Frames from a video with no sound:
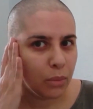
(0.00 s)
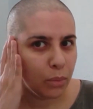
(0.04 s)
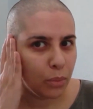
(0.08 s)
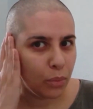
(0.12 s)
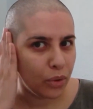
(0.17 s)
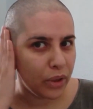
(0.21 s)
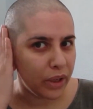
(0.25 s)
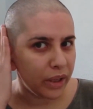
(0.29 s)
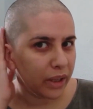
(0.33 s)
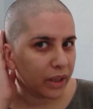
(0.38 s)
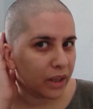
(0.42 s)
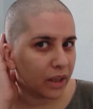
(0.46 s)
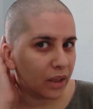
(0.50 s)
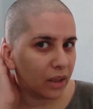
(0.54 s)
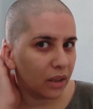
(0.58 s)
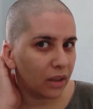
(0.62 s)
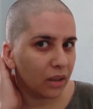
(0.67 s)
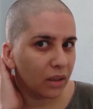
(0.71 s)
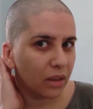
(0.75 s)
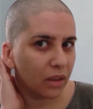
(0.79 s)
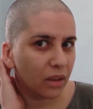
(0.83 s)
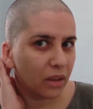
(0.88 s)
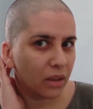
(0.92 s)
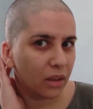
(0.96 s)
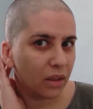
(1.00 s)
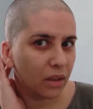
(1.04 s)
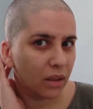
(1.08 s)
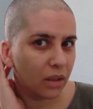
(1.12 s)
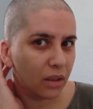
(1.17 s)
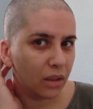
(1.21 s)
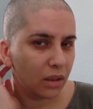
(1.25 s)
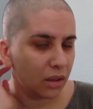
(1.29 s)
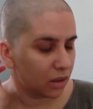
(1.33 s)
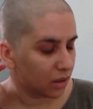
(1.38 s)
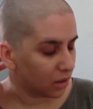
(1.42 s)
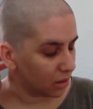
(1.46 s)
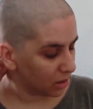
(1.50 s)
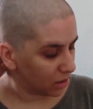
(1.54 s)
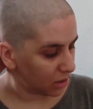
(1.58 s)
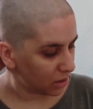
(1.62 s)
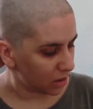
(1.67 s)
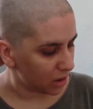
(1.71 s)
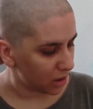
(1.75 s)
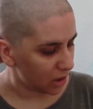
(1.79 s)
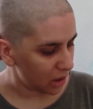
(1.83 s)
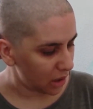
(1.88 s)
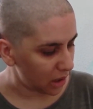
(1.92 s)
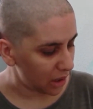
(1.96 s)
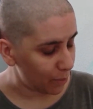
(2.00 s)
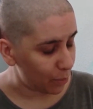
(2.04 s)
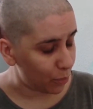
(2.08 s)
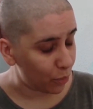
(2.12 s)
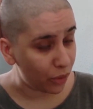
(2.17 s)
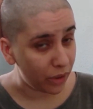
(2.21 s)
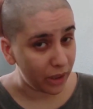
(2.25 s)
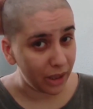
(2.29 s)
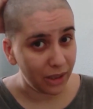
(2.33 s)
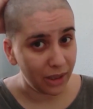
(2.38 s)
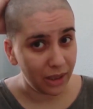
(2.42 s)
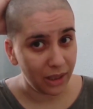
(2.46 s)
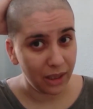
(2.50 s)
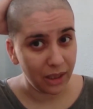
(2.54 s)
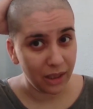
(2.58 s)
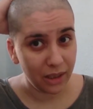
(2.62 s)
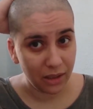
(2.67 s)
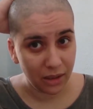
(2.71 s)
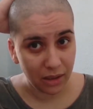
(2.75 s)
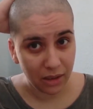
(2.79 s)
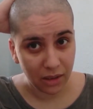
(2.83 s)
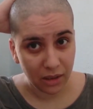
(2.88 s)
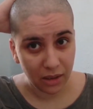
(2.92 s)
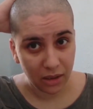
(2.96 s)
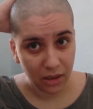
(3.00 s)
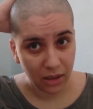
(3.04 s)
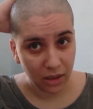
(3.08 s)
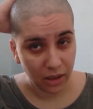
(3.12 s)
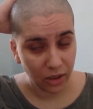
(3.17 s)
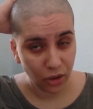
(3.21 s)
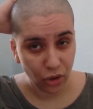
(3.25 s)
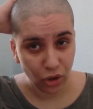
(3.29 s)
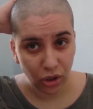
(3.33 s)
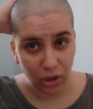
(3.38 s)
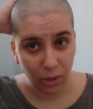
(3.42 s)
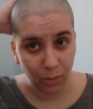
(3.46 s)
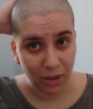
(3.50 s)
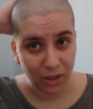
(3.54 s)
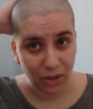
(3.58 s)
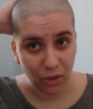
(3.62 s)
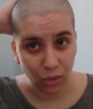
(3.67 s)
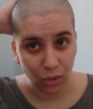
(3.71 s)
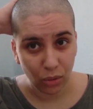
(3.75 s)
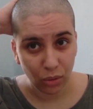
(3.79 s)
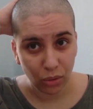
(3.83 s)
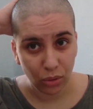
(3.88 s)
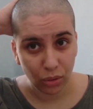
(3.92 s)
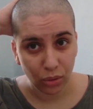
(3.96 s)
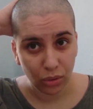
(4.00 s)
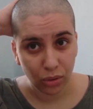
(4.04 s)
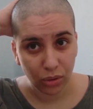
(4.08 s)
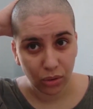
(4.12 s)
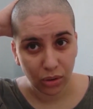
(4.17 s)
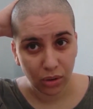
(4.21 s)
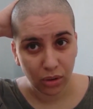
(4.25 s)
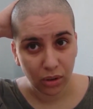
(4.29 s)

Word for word: por aquí y por detrás. Es donde más lo noto.